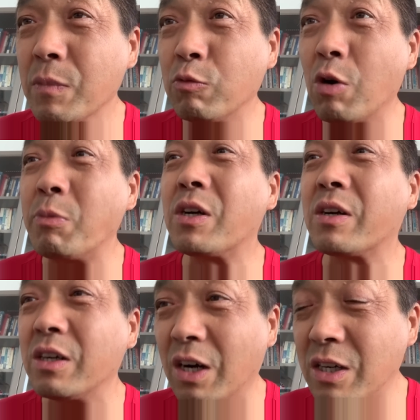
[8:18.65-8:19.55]
我们是
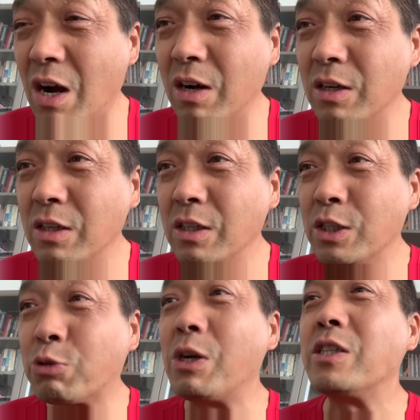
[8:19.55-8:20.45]
和尚，
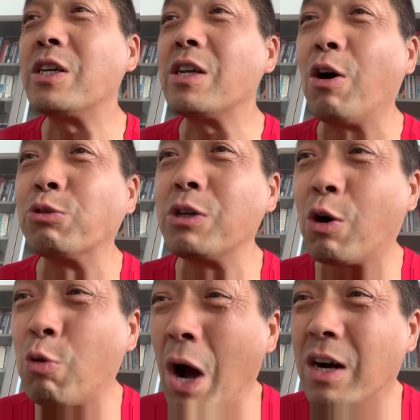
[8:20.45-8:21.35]
虽然现在好多也
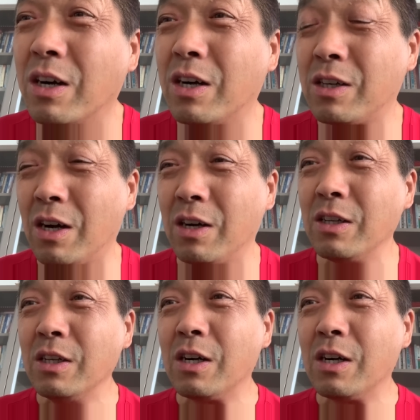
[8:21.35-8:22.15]
花和尚，